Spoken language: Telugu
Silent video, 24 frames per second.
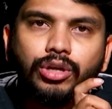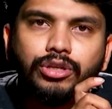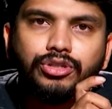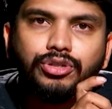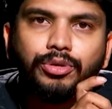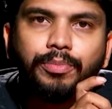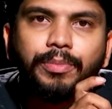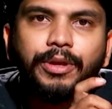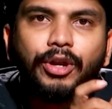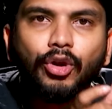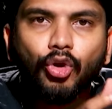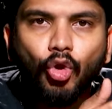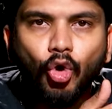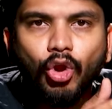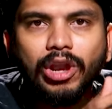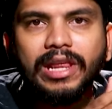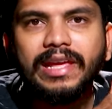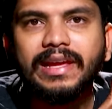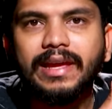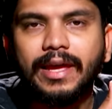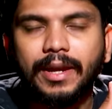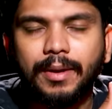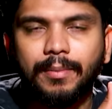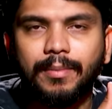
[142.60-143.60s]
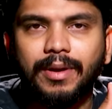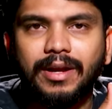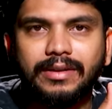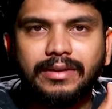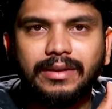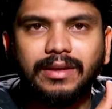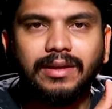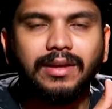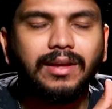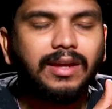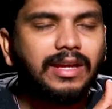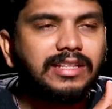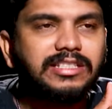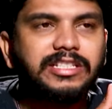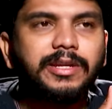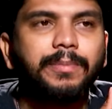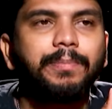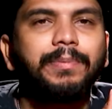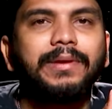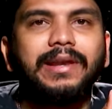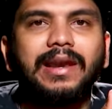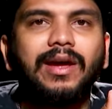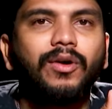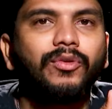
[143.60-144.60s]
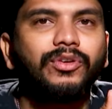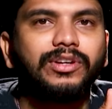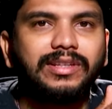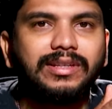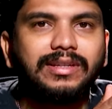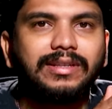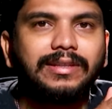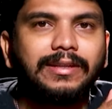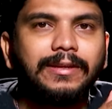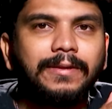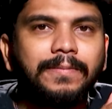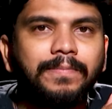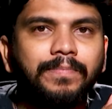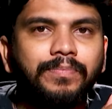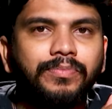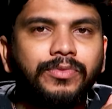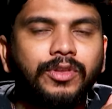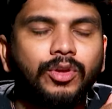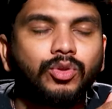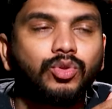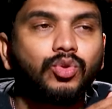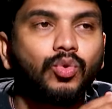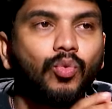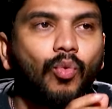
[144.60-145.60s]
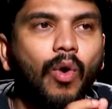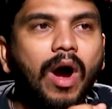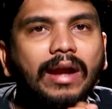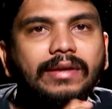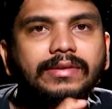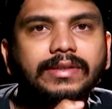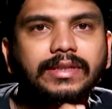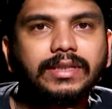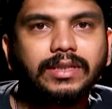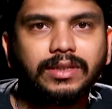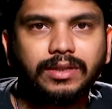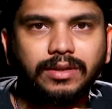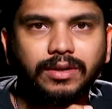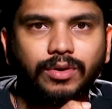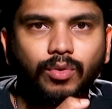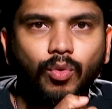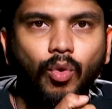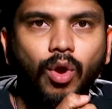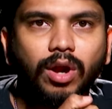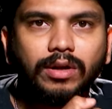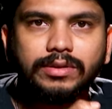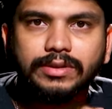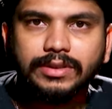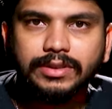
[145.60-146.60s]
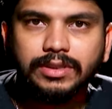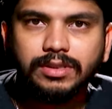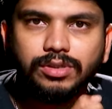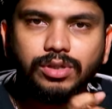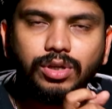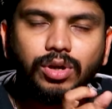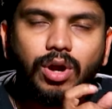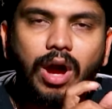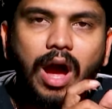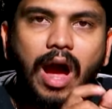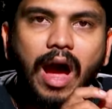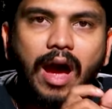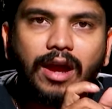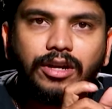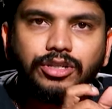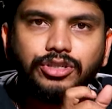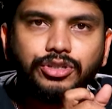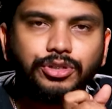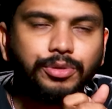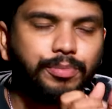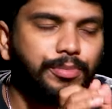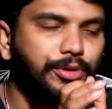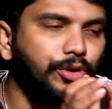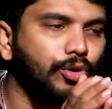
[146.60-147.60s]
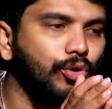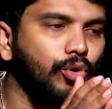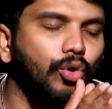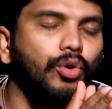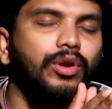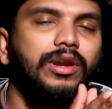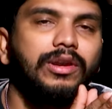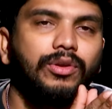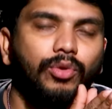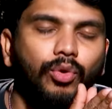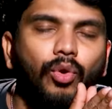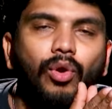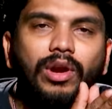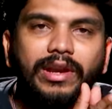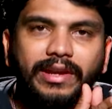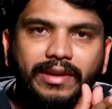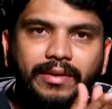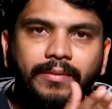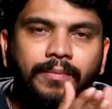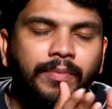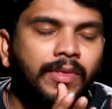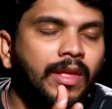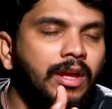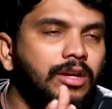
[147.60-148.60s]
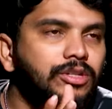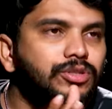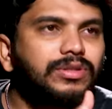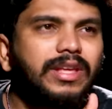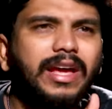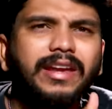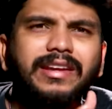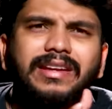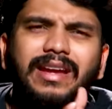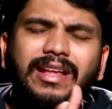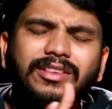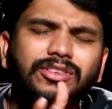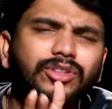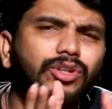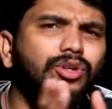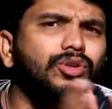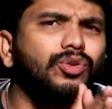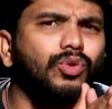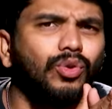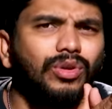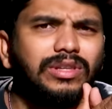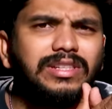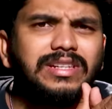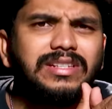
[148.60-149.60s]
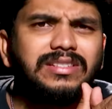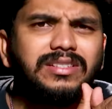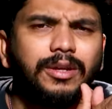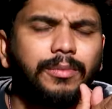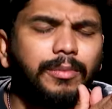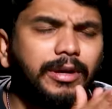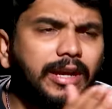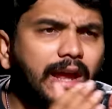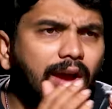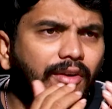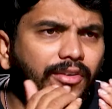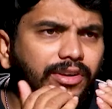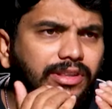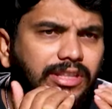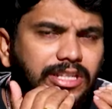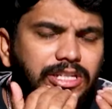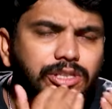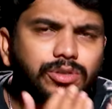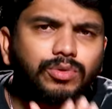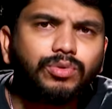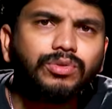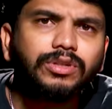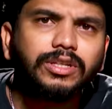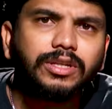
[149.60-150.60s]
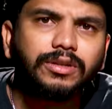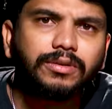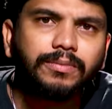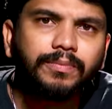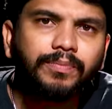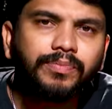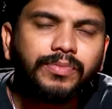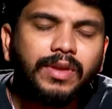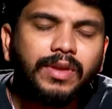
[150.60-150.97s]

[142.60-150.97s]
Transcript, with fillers: షుడ్ బి రోలింగ్ అనమాట అని చెప్పి ఇలా ఉంటుంది కదా సో వాటర్ వాటర్లో ఆర్ షుడ్ బి రోలింగ్ సో దానికి అందరూ ట్రోల్ చేశారు బట్ ఆవిడ తీసుకుంటారు